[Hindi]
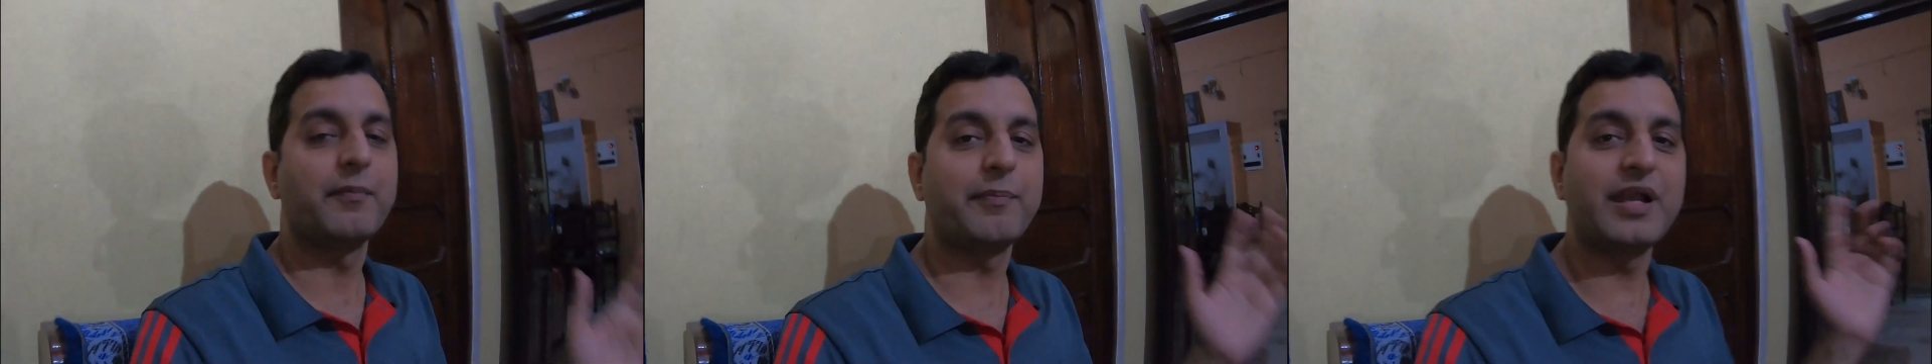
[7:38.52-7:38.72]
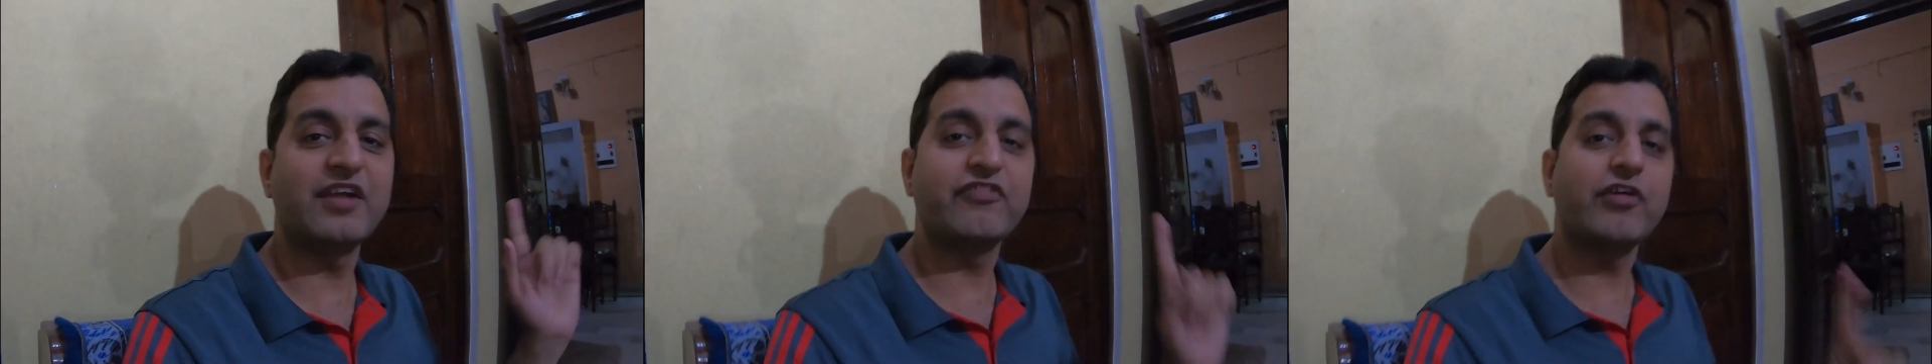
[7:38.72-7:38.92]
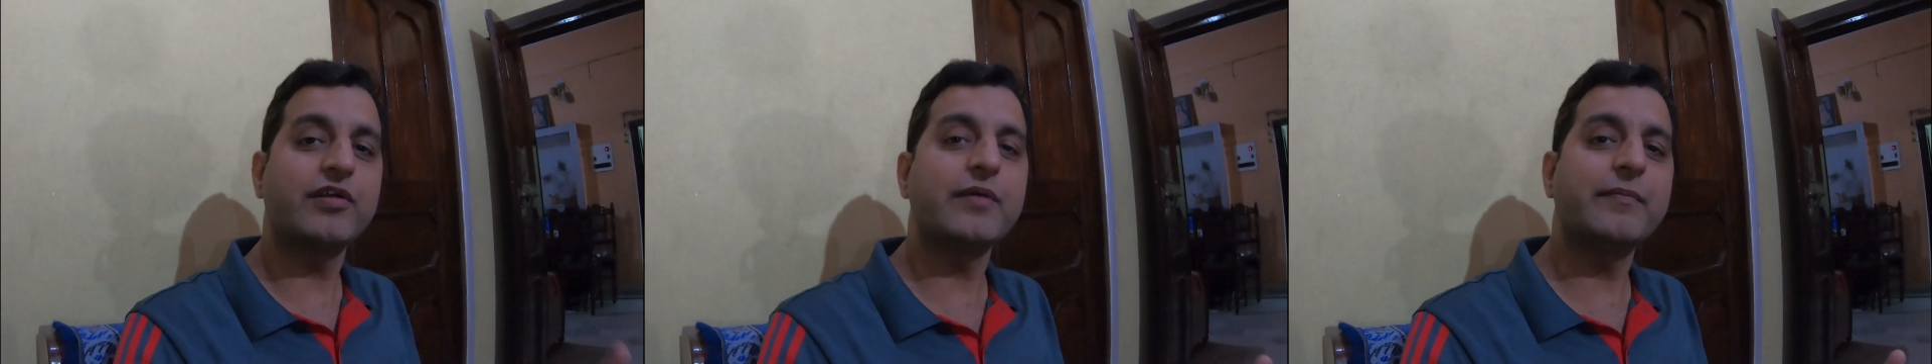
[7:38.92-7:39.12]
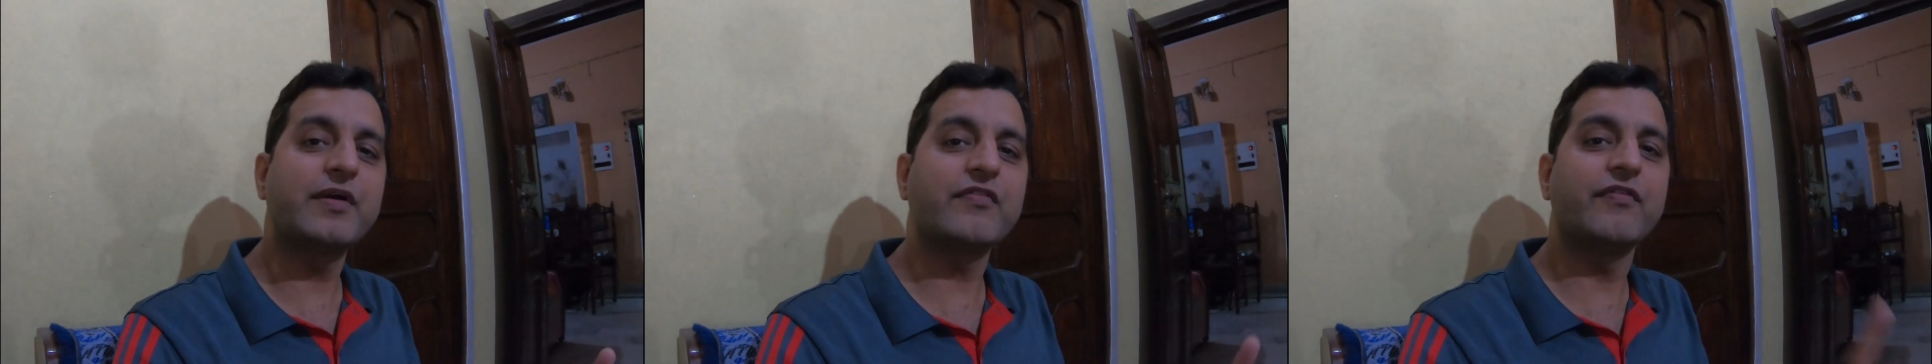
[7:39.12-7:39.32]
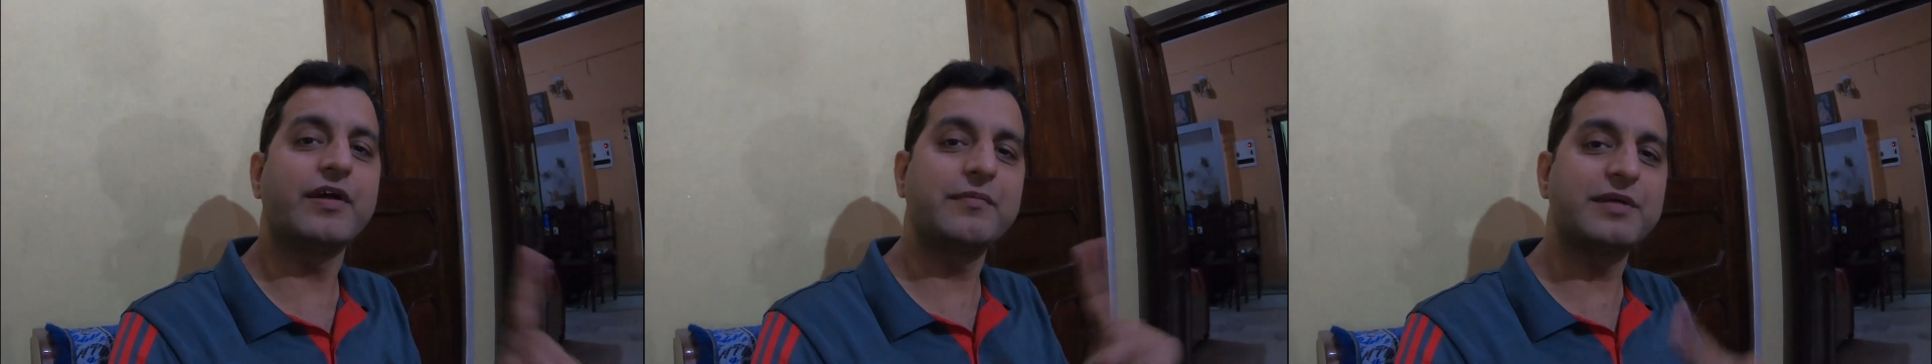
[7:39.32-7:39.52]
प्लेटफॉर्म नंबर
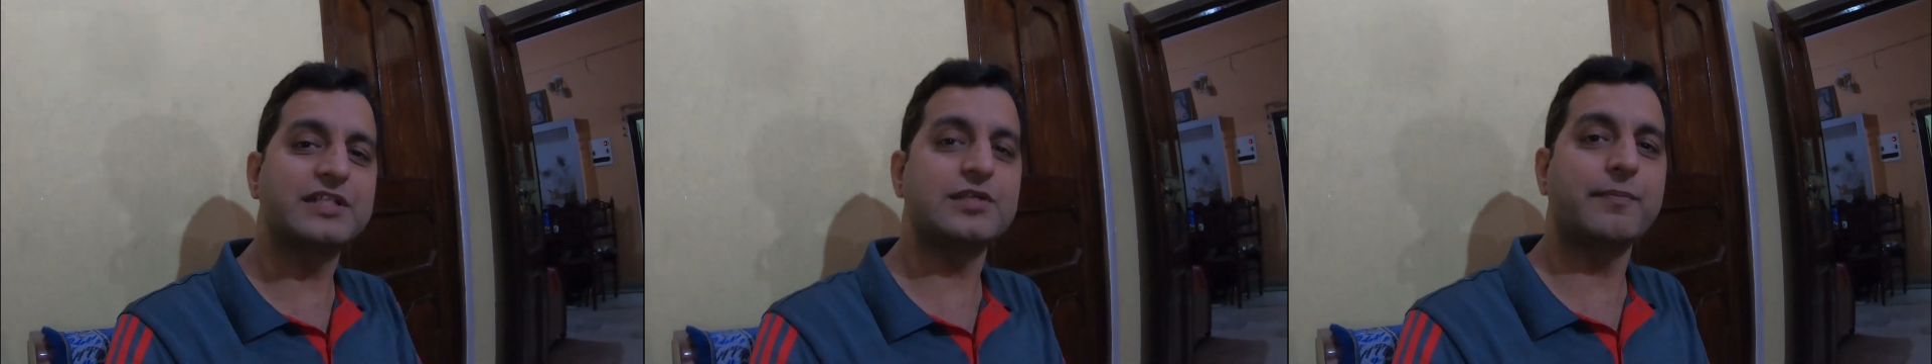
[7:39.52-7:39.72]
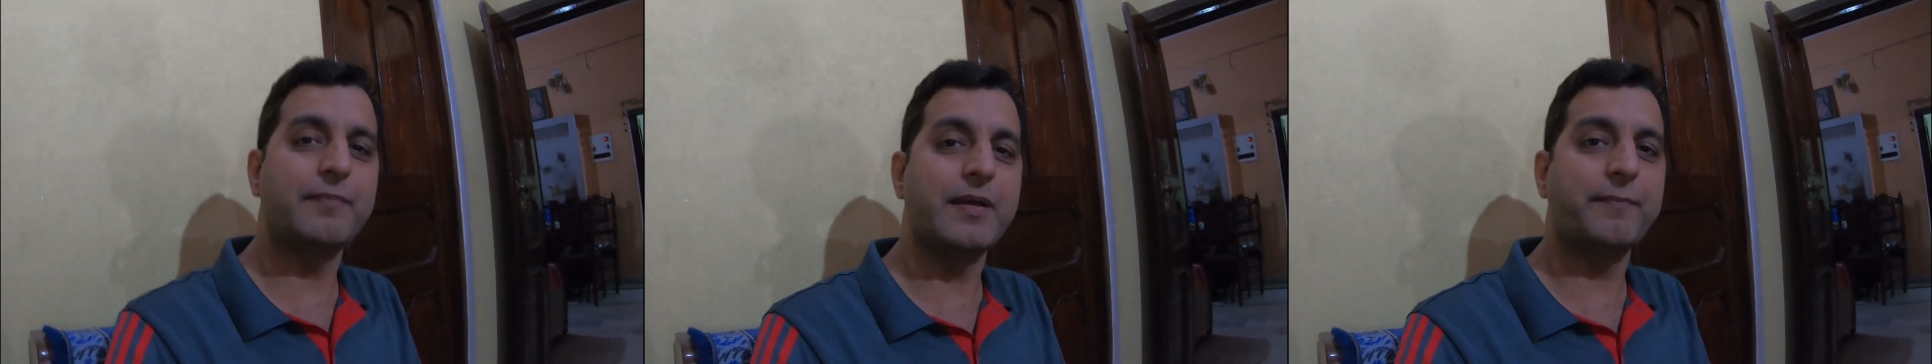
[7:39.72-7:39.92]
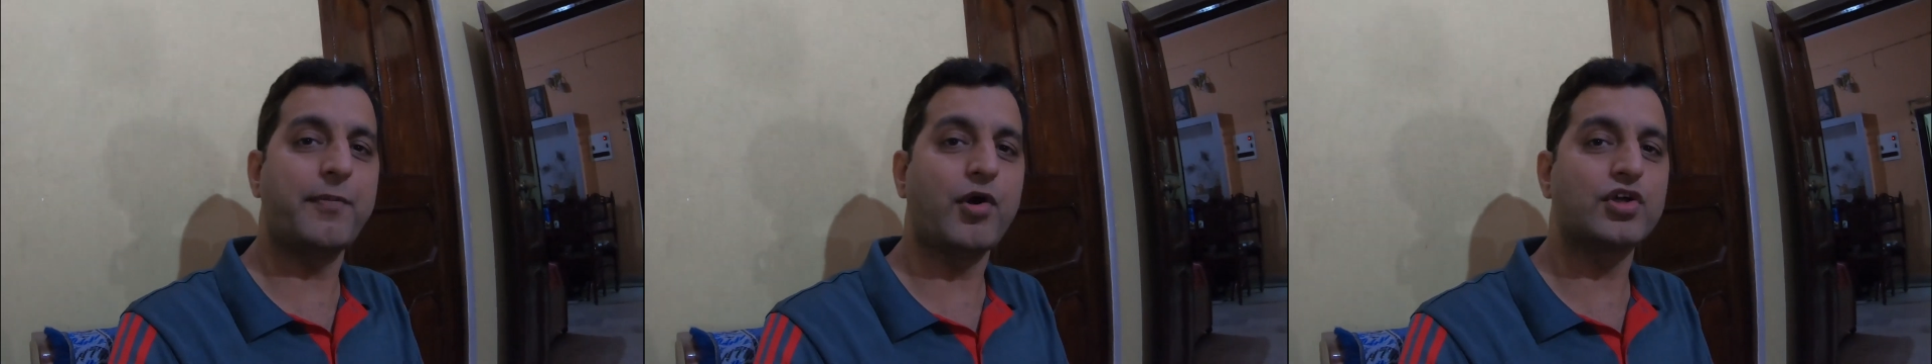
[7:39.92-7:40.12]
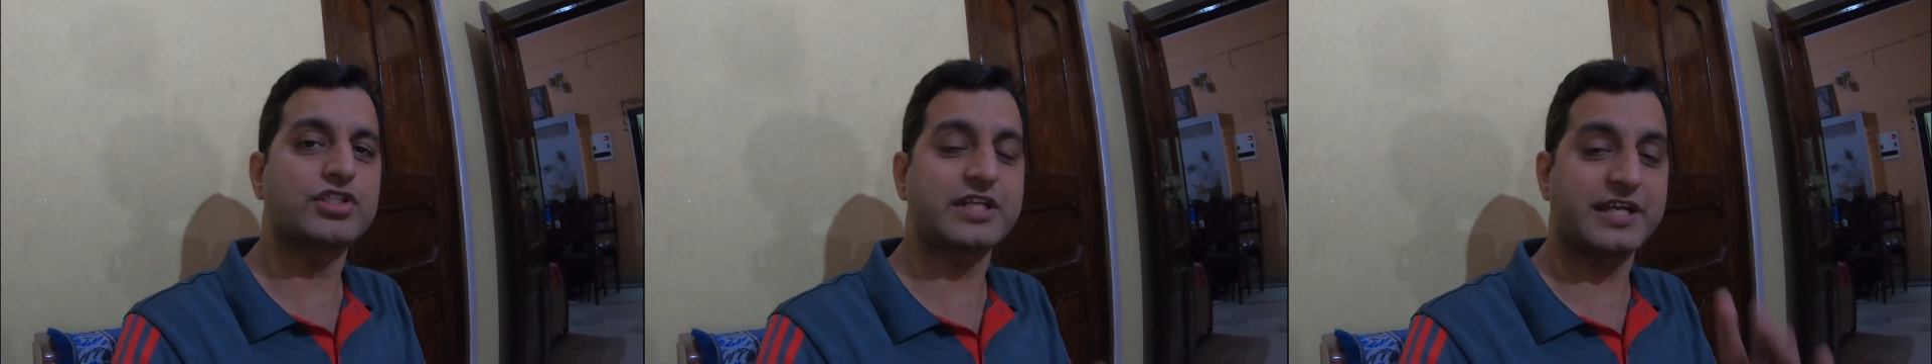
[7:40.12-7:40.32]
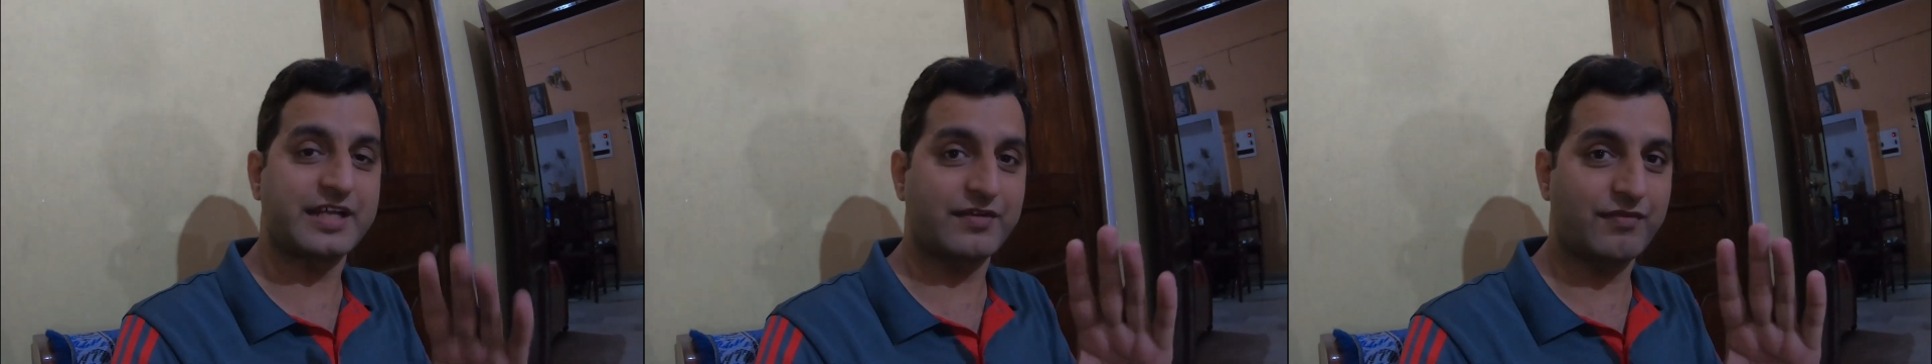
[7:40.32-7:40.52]
वन में जब मैं पहुंच
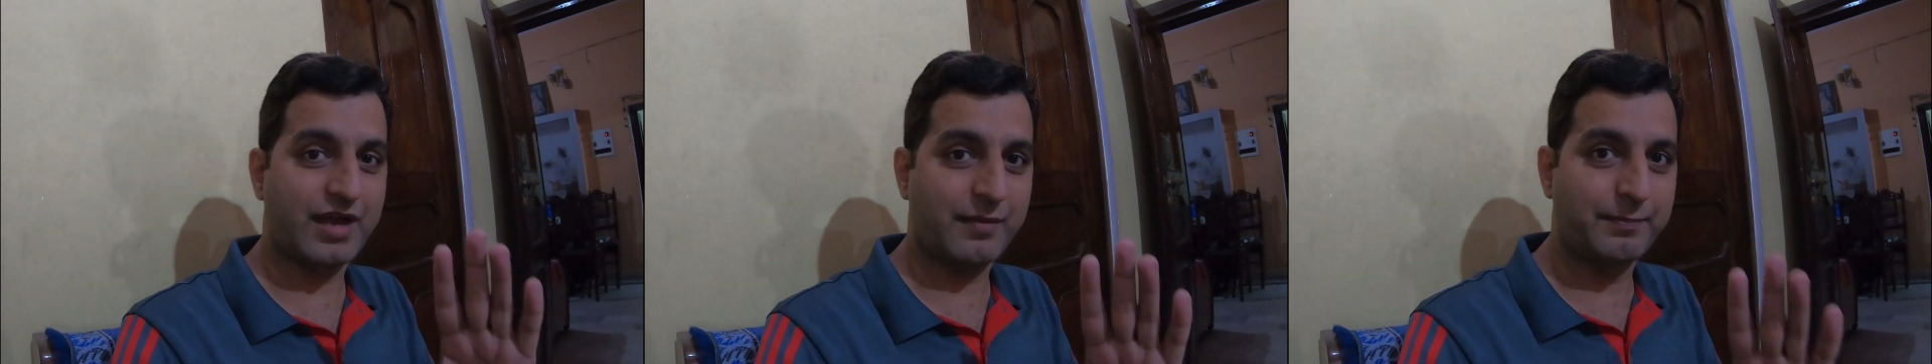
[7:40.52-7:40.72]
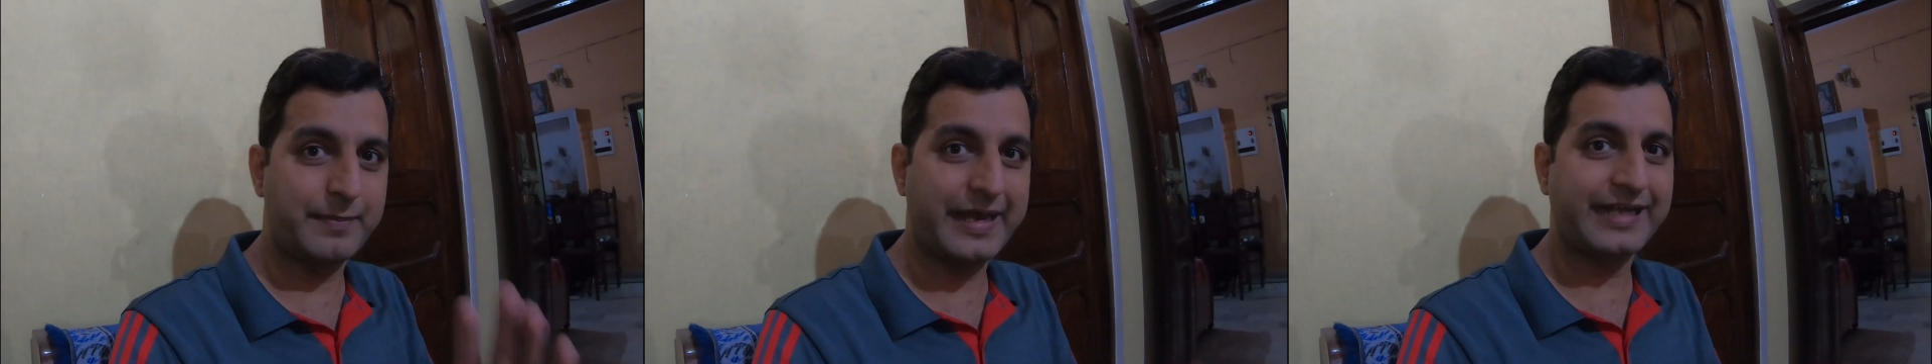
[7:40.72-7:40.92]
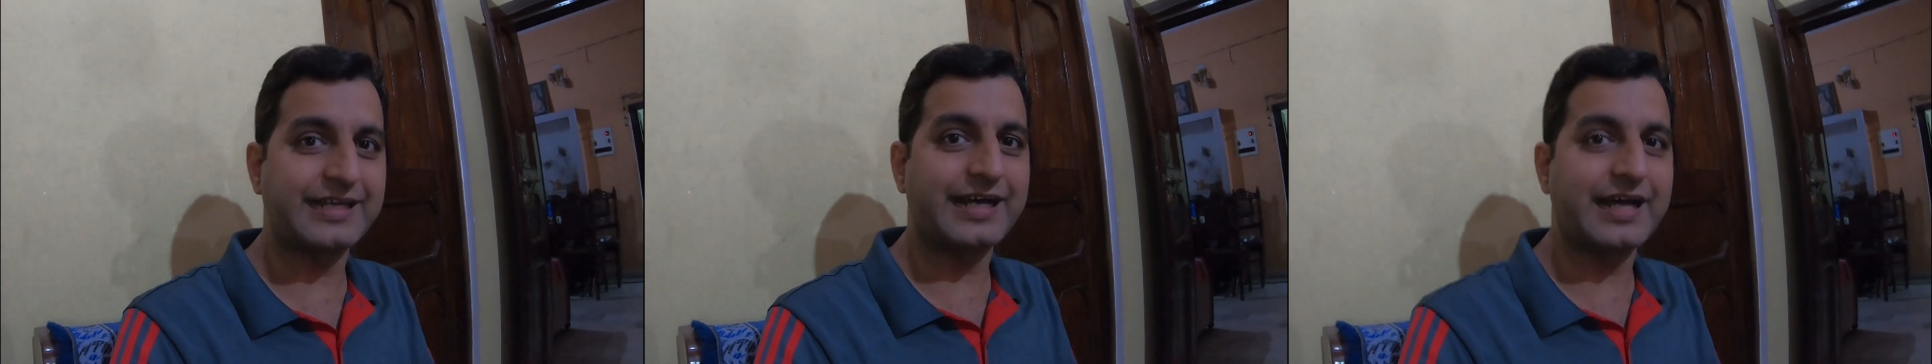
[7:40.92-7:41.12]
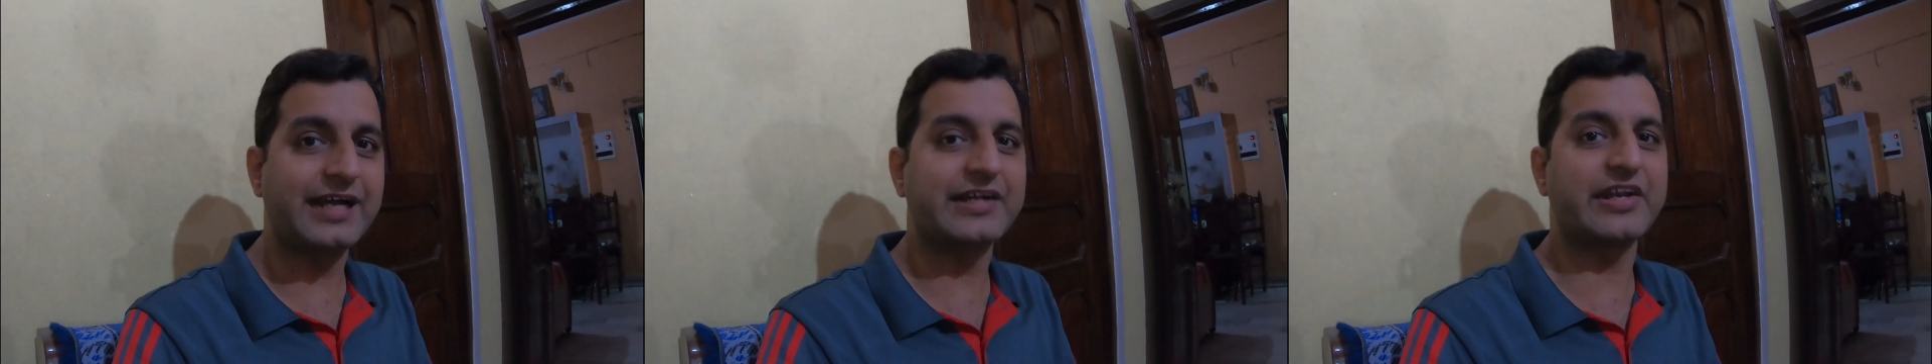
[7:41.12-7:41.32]
करके वहाँ बैठा